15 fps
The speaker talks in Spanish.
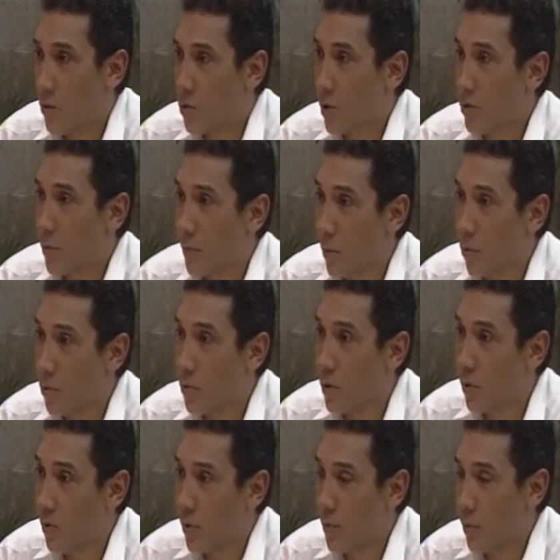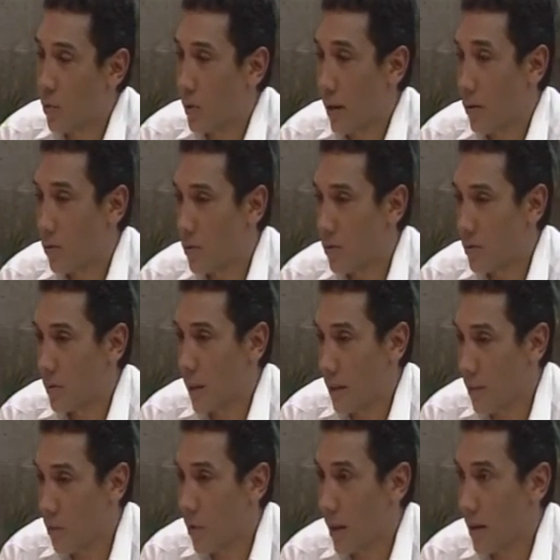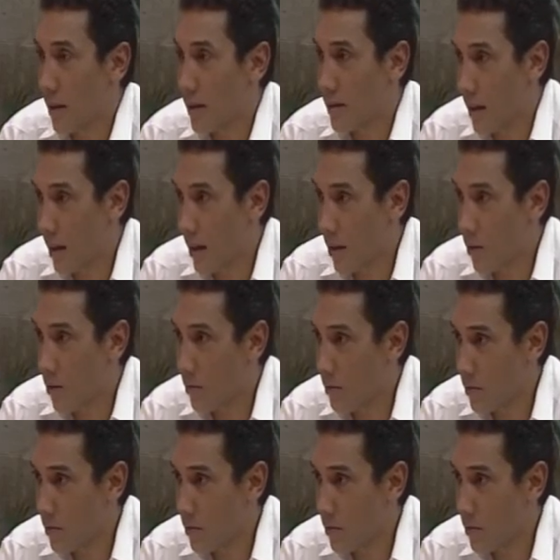en los centros productivos y por tanto tenemos que analizarla